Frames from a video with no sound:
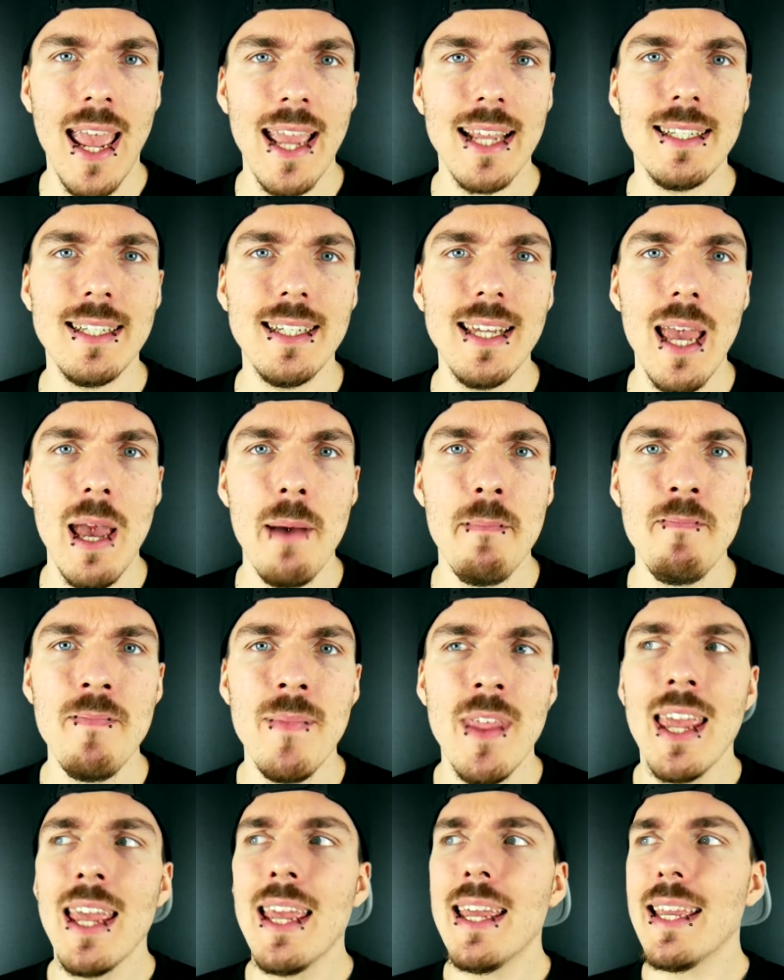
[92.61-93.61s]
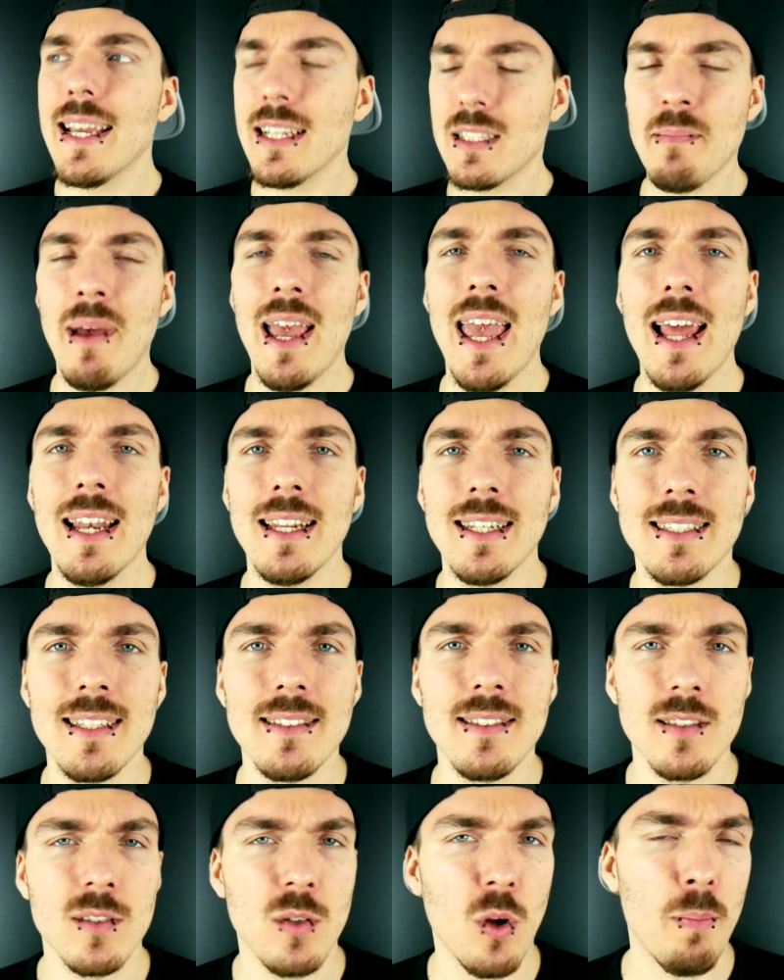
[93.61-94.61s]
ATM, Jetzt mal ehrlich,
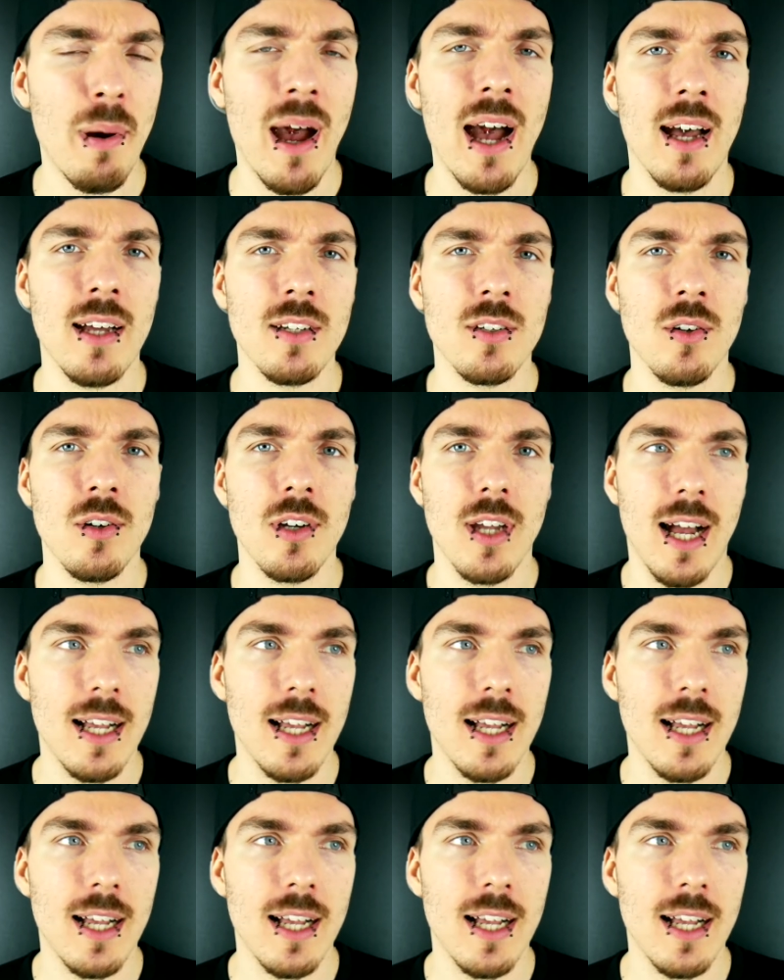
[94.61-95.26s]
das ist doch Paradox.